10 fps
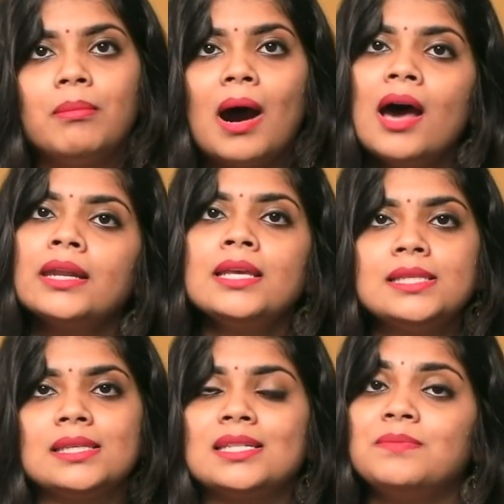
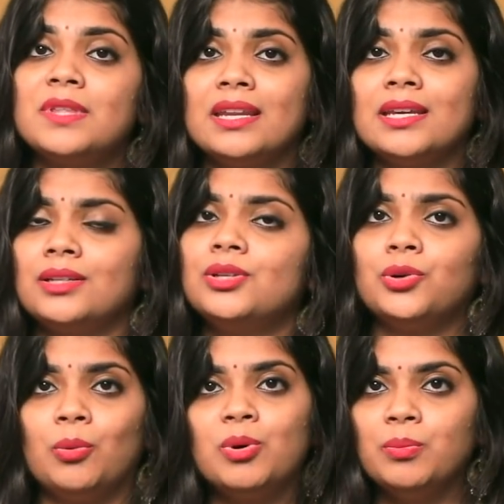மார்க்கிங் சிஸ்டம்
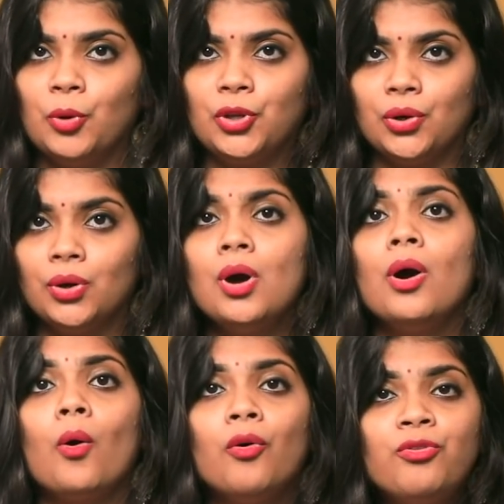தெரியறது ரொம்ப முக்கியம்
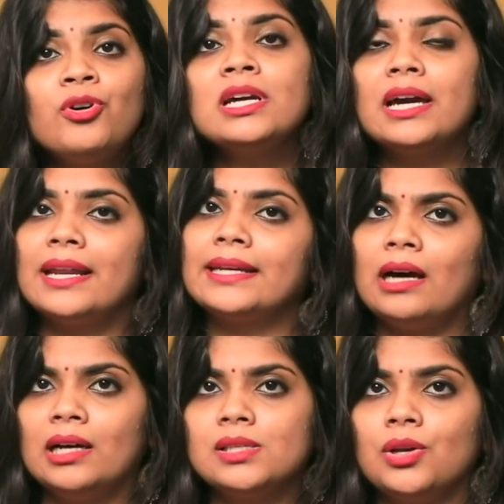ஒவ்வொரு
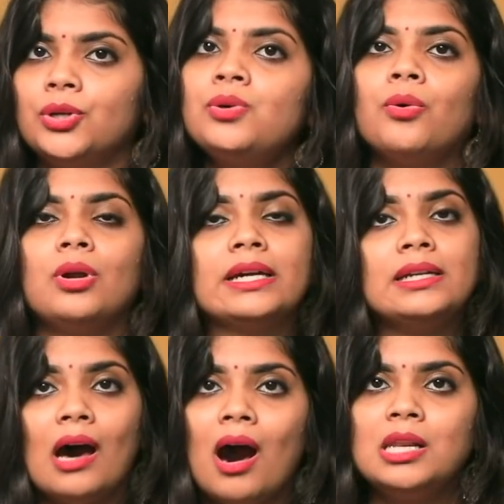கரெக்ட் ஆன்சருக்கும்
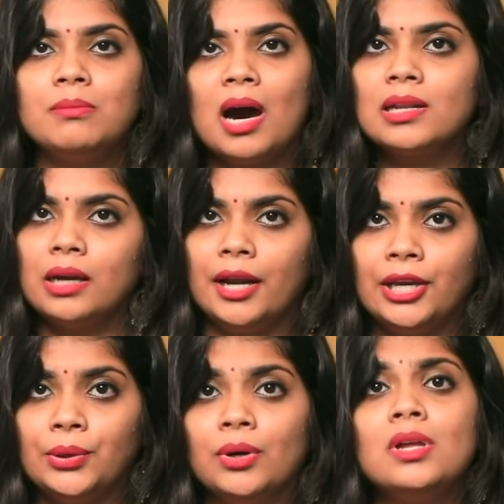உங்களுக்கு நாலு மார்க்
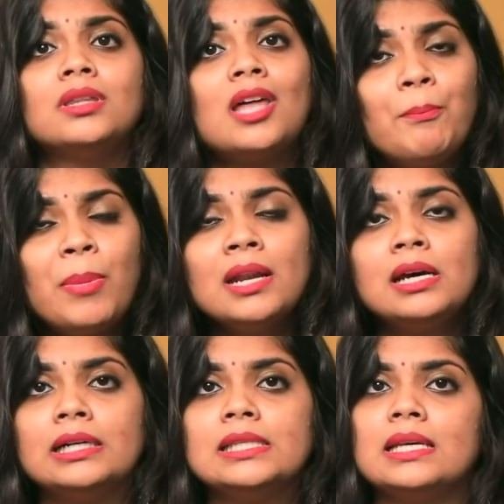கிடைக்கும்
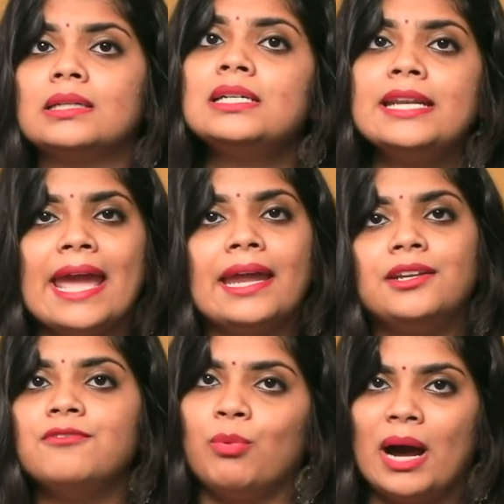தப்பான ஆன்சருக்கு
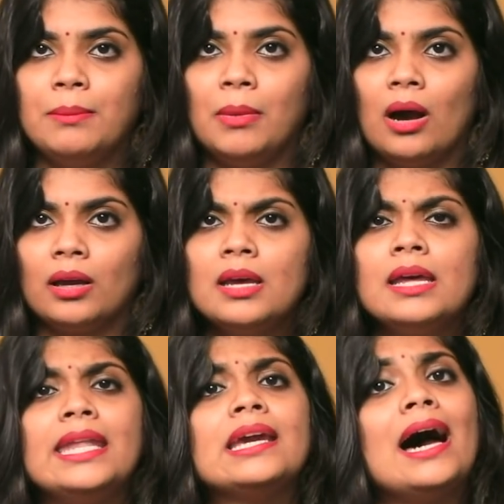நெகட்டிவ் ஒன் மார்க்
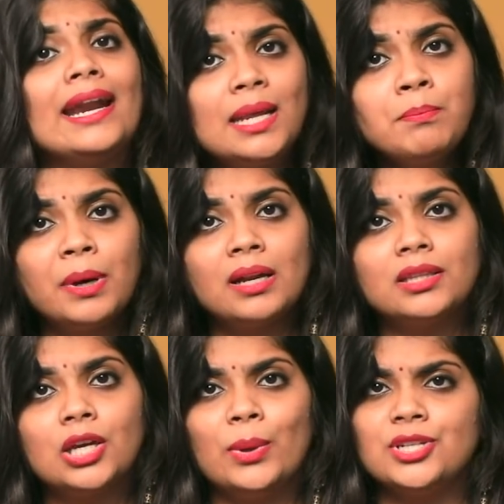நீங்கள் அட்டெம்ப்
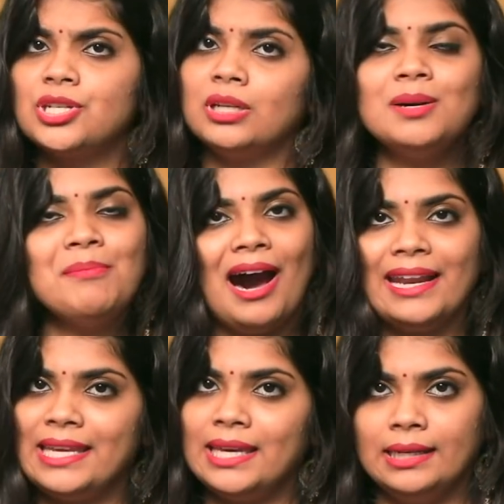பண்ணாத கொஷனுக்கு
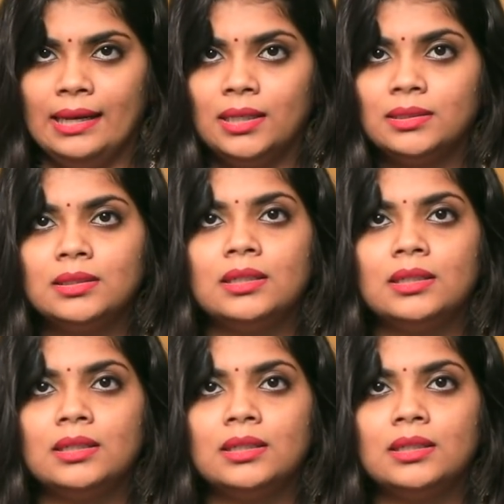மார்க்கே இல்லை